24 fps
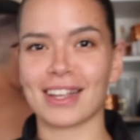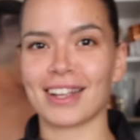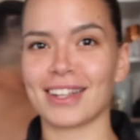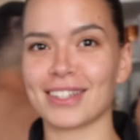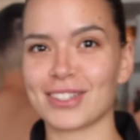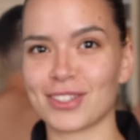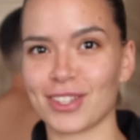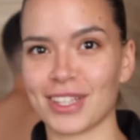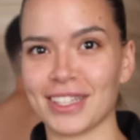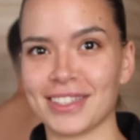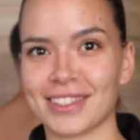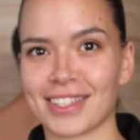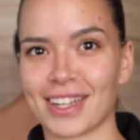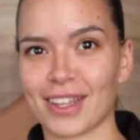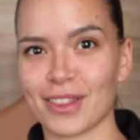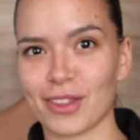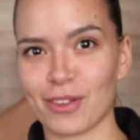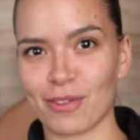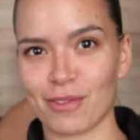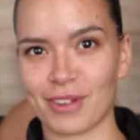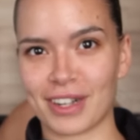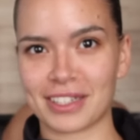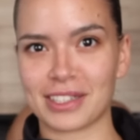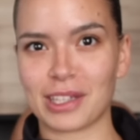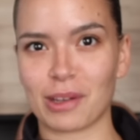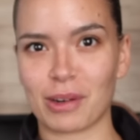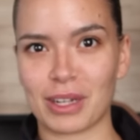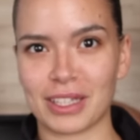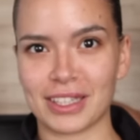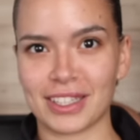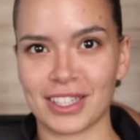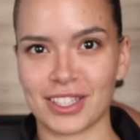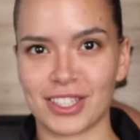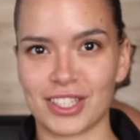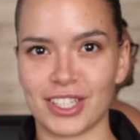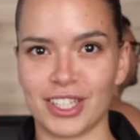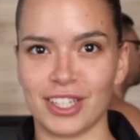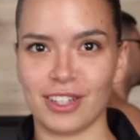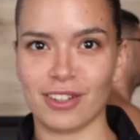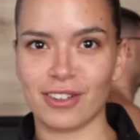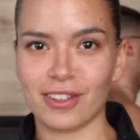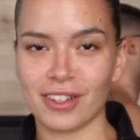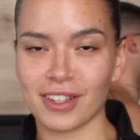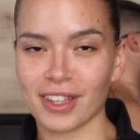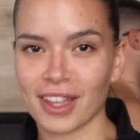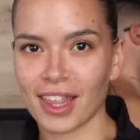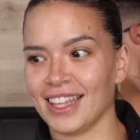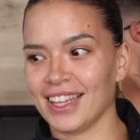a que estoy entrando en un restaurante chino
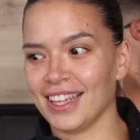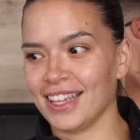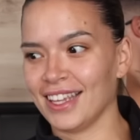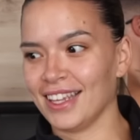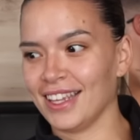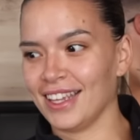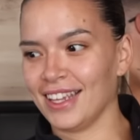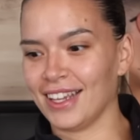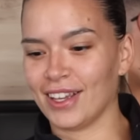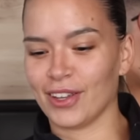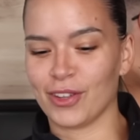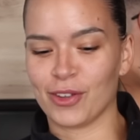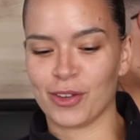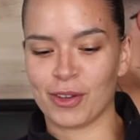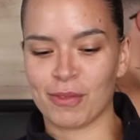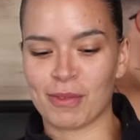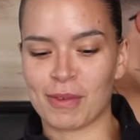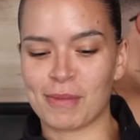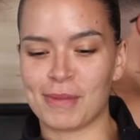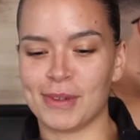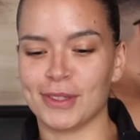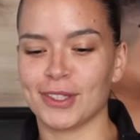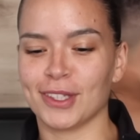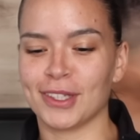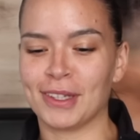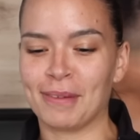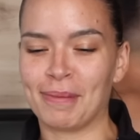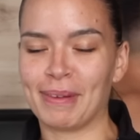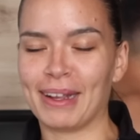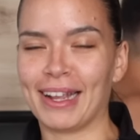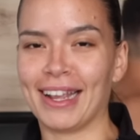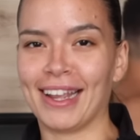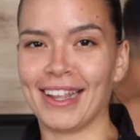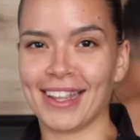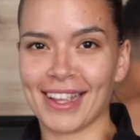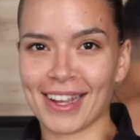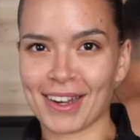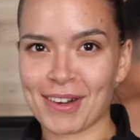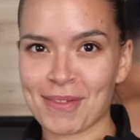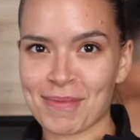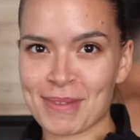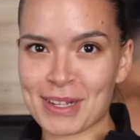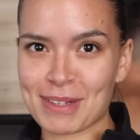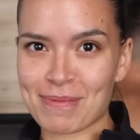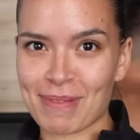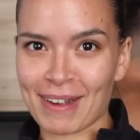y que yo iba un montón de pequeña con mis